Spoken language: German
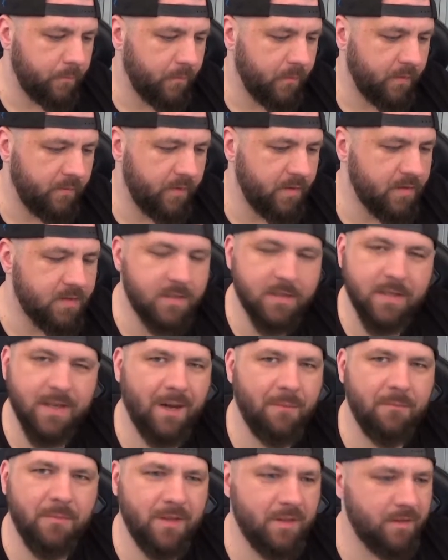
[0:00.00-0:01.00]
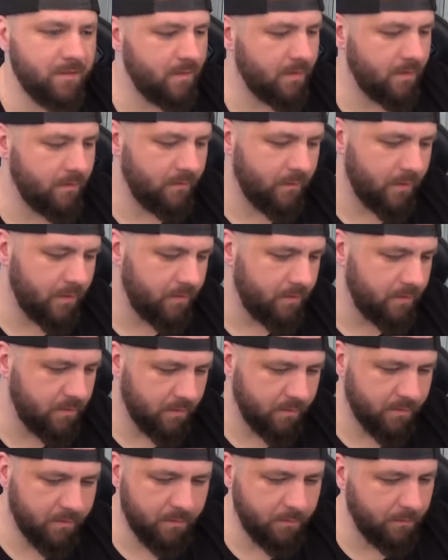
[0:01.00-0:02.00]
Wenn ich den Namen lese, dann weiß ich
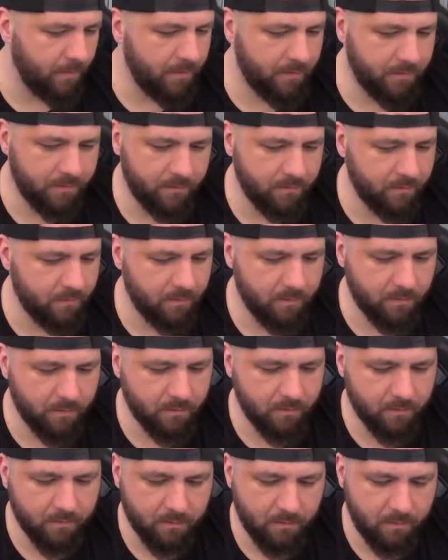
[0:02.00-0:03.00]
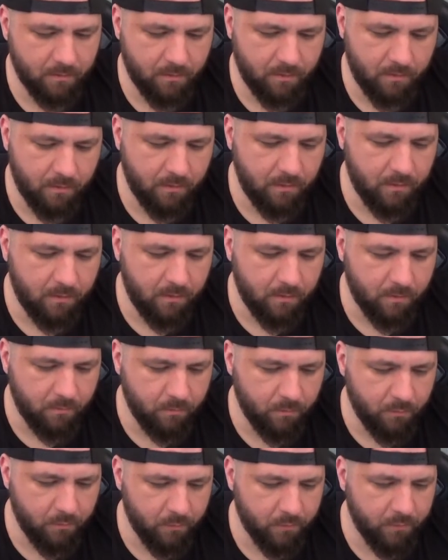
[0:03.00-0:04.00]
das. Die meisten äh,
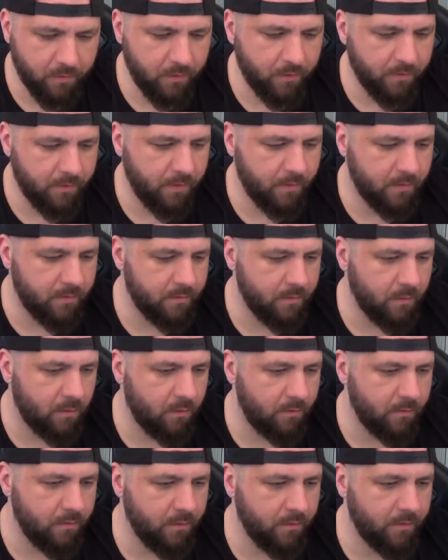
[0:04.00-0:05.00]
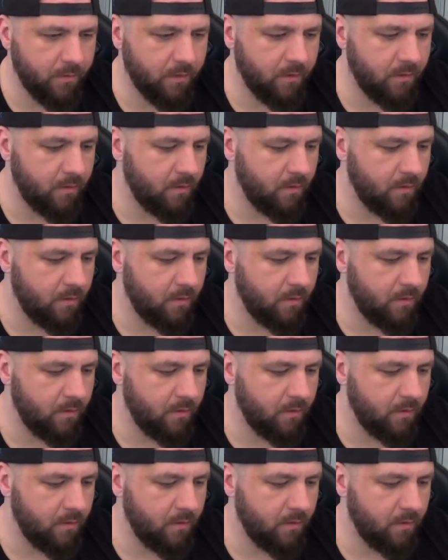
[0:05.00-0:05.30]
müssten das eigentlich auch wissen.